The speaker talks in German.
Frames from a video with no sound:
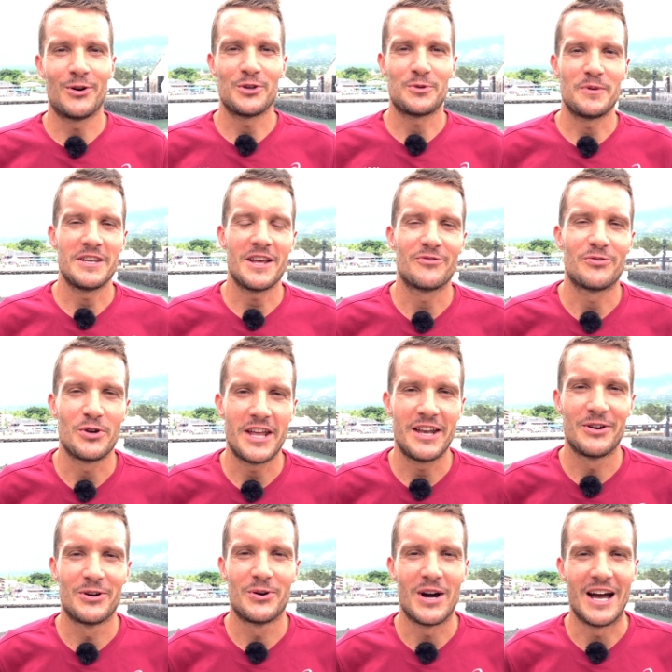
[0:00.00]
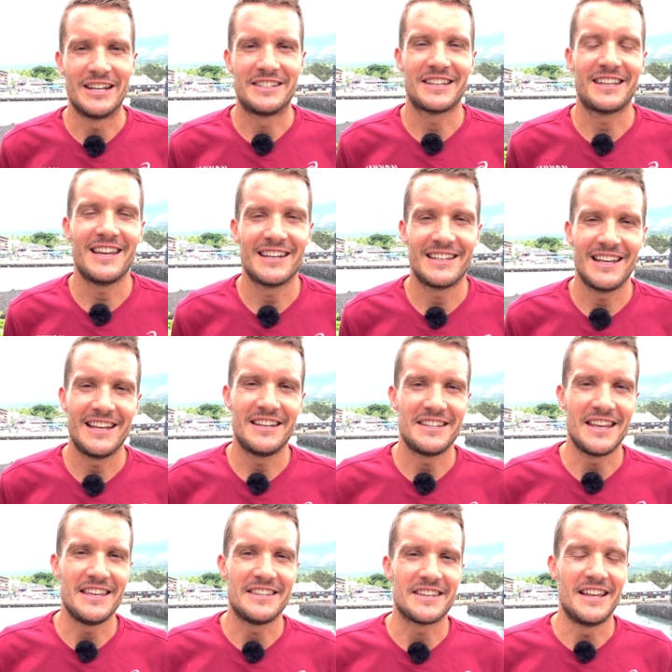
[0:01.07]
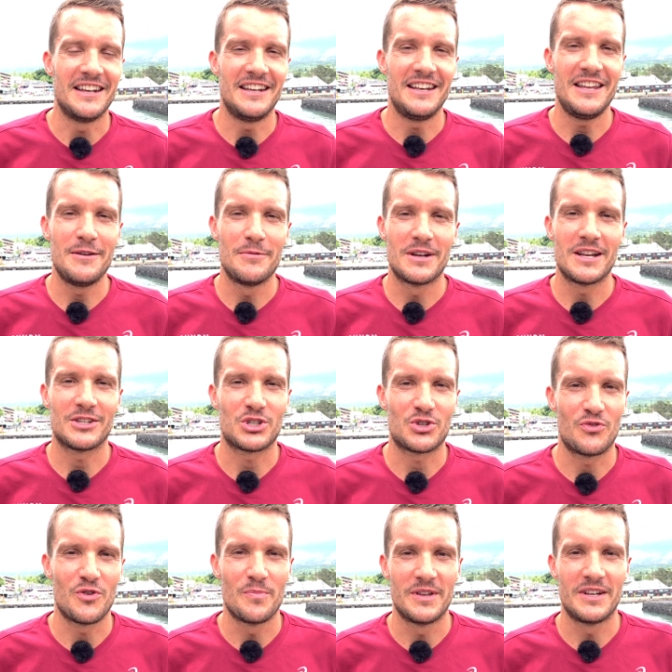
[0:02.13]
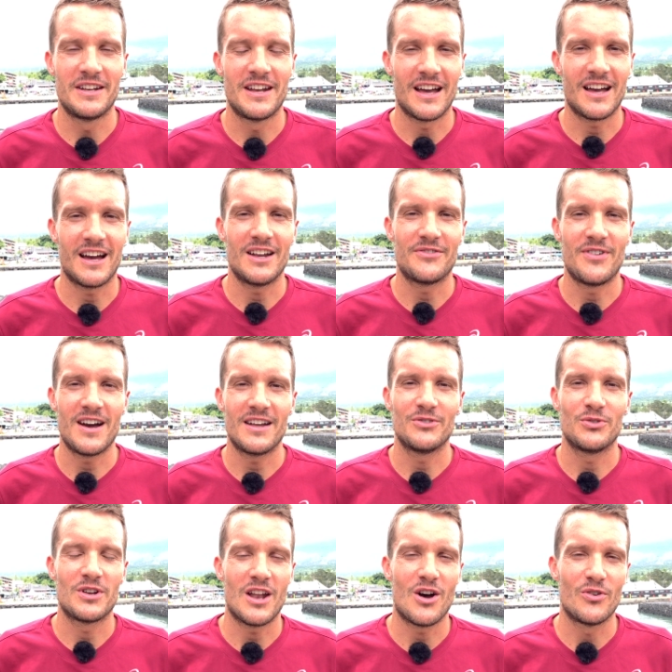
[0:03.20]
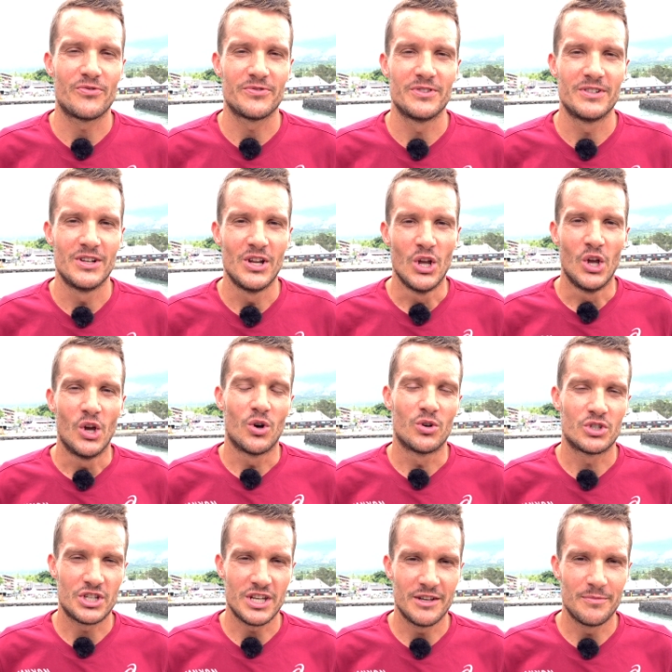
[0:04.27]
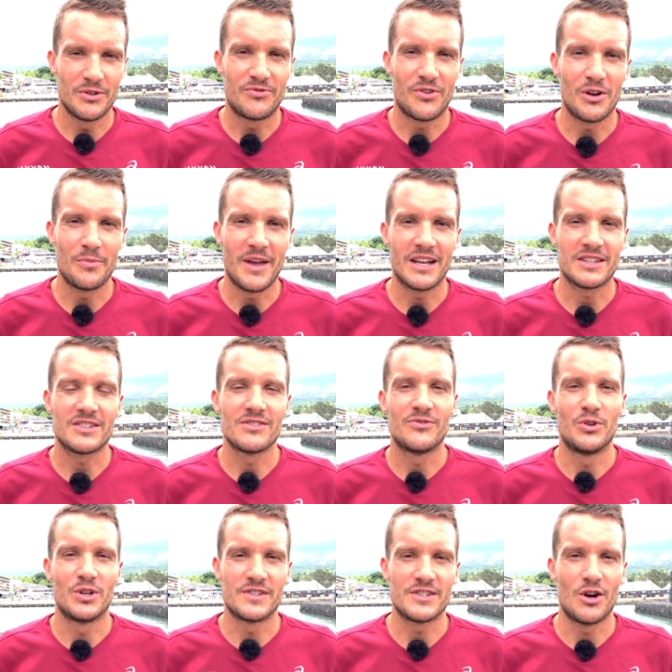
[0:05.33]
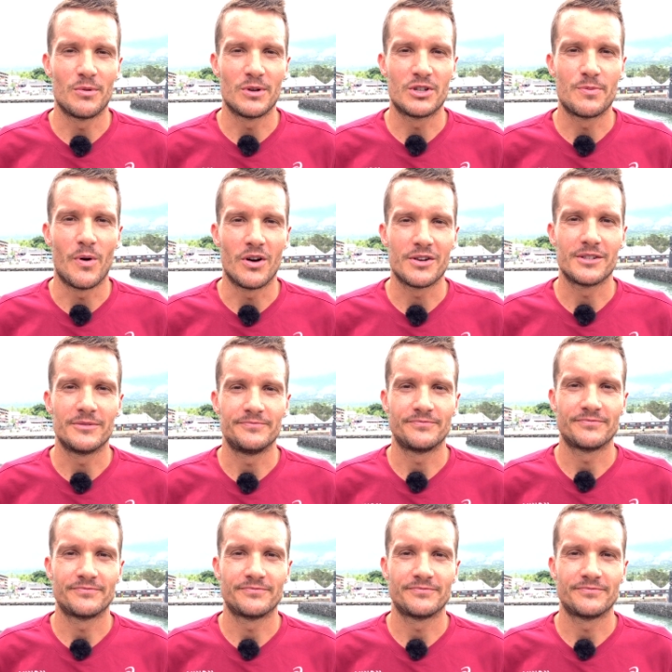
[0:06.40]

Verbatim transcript: ich bin Jan Frodeno, äh, Triathlet. Ich liebe das Schwimmen, Radfahren und Laufen und stehe mit vollem Herzen für den sauberen Sport.